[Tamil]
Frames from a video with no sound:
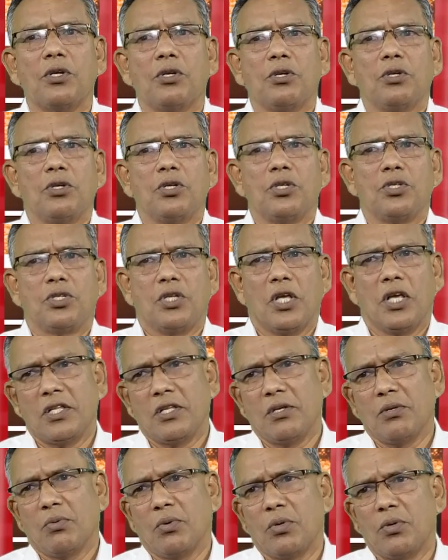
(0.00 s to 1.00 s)
ஒரு
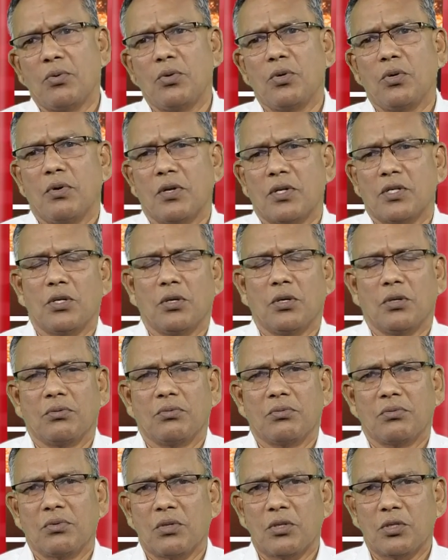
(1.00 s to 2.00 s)
செய்தி ஒரு நூறு வருஷம்
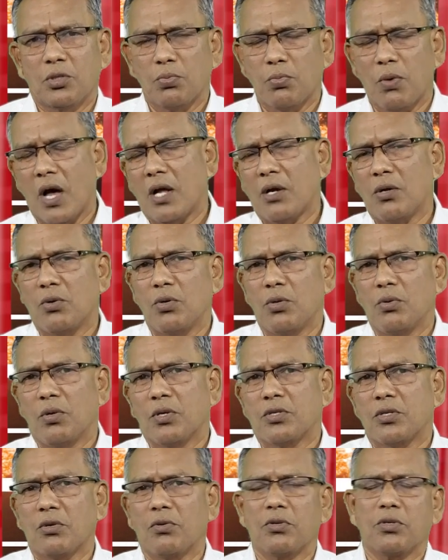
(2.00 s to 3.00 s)
சுமார் நூறு
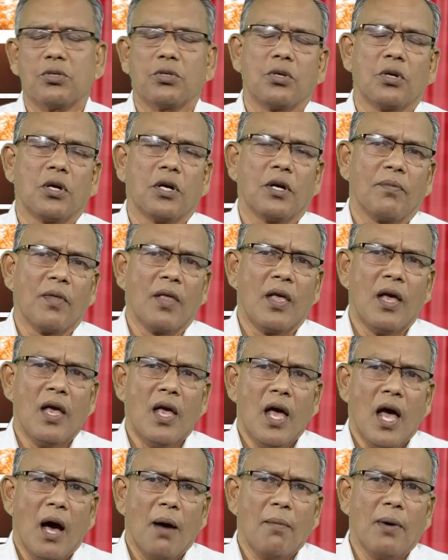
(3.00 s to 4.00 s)
வருஷம்னு வச்சுக்கோங்க
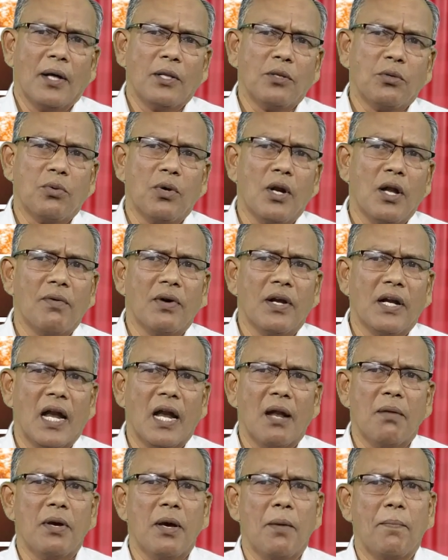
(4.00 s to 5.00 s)
அப்போ அதுக்குள்ளே இவங்க
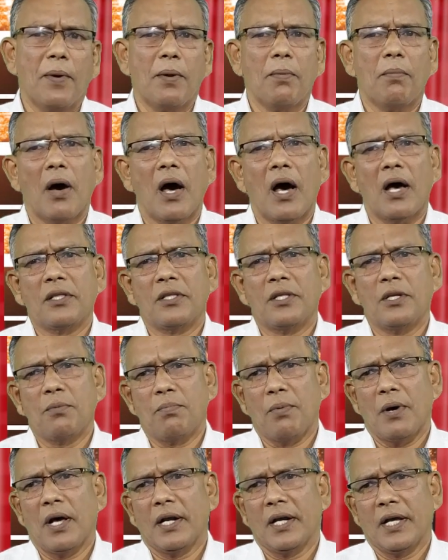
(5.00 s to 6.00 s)
நிலைமை எப்படி
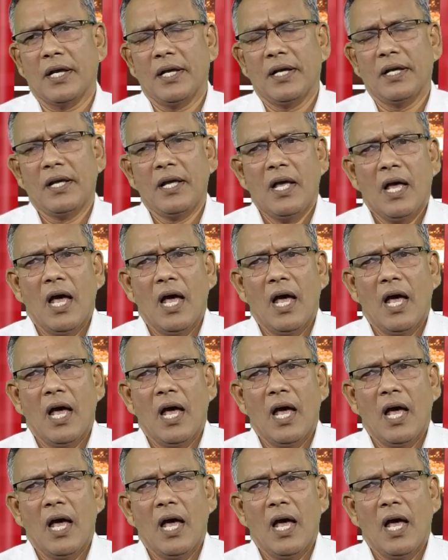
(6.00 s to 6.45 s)
மாறுதுன்னு பாருங்கள்